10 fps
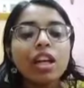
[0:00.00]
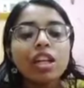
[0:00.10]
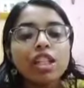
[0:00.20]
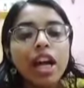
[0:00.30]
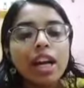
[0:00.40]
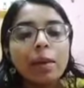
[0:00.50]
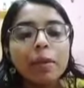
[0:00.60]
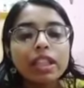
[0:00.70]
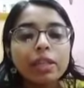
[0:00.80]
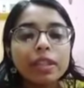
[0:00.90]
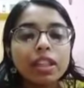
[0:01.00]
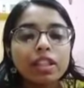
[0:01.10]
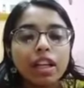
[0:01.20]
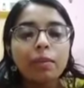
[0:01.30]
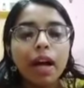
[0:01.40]
সারা পৃথিবী
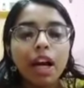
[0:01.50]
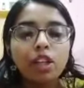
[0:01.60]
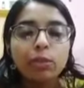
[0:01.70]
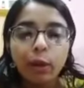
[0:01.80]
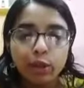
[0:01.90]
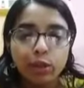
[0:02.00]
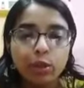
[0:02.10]
তথা ভারতবর্ষ